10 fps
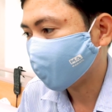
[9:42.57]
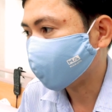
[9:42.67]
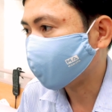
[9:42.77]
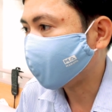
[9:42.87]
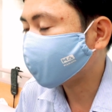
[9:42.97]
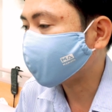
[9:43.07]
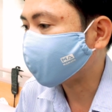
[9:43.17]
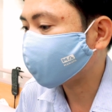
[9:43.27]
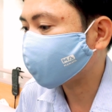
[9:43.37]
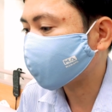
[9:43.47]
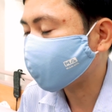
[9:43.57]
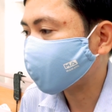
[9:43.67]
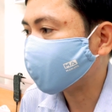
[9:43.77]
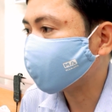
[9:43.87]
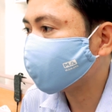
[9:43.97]
Rồi để tiền rồi từ
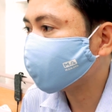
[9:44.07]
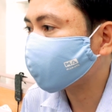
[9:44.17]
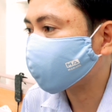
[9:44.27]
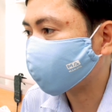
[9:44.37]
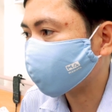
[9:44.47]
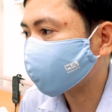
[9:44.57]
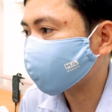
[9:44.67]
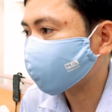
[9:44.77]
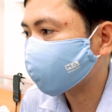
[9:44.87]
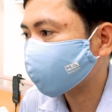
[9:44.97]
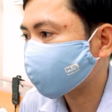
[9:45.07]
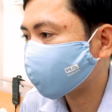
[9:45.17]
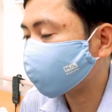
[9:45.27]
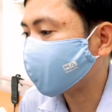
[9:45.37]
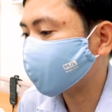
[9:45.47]
từ nuôi,
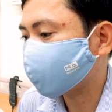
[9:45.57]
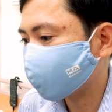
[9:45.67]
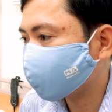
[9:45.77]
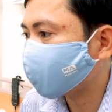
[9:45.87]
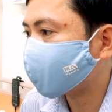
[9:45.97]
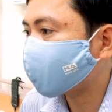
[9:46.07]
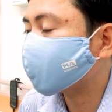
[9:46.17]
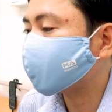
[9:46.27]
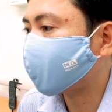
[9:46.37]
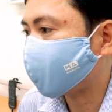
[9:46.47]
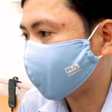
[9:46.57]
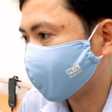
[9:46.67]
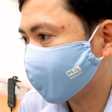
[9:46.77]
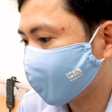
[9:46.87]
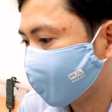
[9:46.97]
công việc tương lai rất là dài,
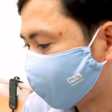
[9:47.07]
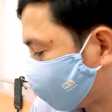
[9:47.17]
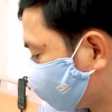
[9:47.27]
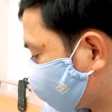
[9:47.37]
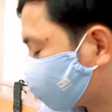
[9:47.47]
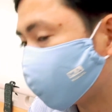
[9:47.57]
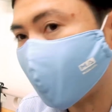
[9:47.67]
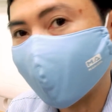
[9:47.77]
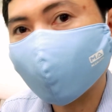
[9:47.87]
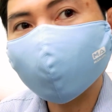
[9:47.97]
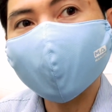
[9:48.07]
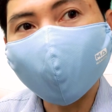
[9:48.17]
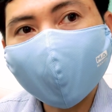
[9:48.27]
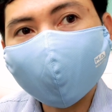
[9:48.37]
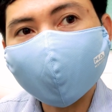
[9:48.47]
thì cái số tiền cũng không
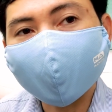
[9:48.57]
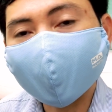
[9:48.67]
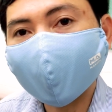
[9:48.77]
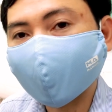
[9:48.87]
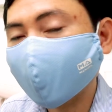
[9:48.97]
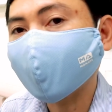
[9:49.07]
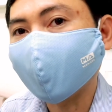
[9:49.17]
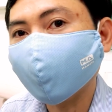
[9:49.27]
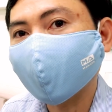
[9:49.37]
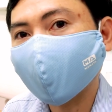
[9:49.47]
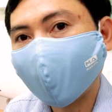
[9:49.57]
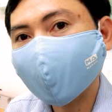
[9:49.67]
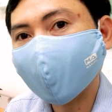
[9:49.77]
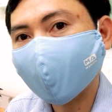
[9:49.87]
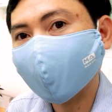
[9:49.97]
đủ đâu, để dành tiết kiệm hàng
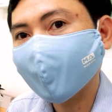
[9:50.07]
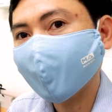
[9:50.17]
tháng vậy